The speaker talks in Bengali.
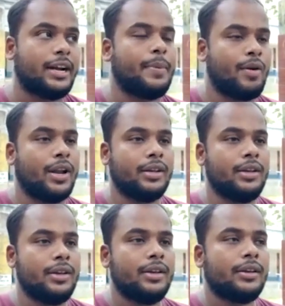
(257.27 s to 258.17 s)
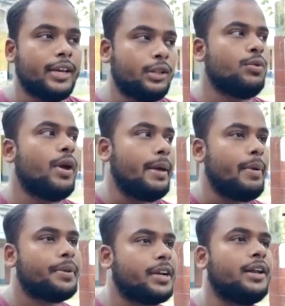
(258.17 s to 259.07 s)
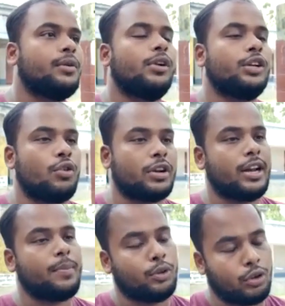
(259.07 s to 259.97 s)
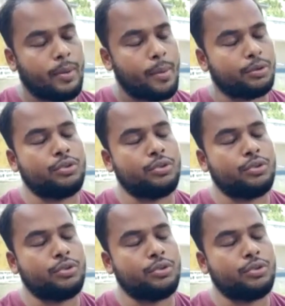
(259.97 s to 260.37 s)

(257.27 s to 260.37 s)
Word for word: কিন্তু এইভাবে চাকরি করলে সরকারের পদক্ষেপ অবশ্যই নেওয়া উচিত